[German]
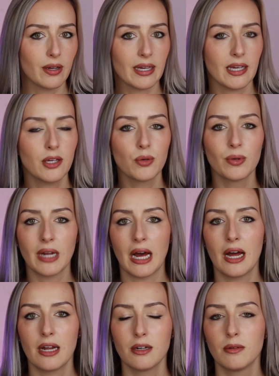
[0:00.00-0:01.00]

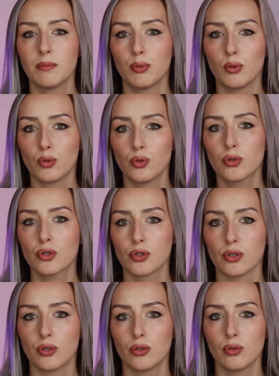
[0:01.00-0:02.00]
regionale
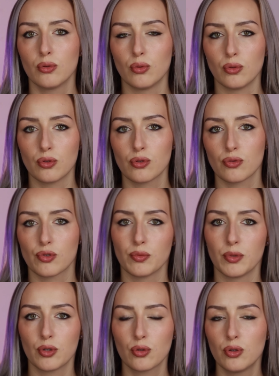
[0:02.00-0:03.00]
Produkte und
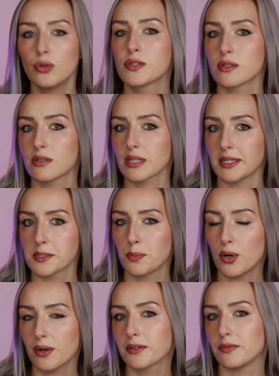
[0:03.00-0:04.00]
somit kurze
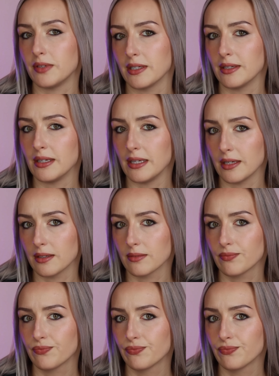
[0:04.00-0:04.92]
Transportwege legen.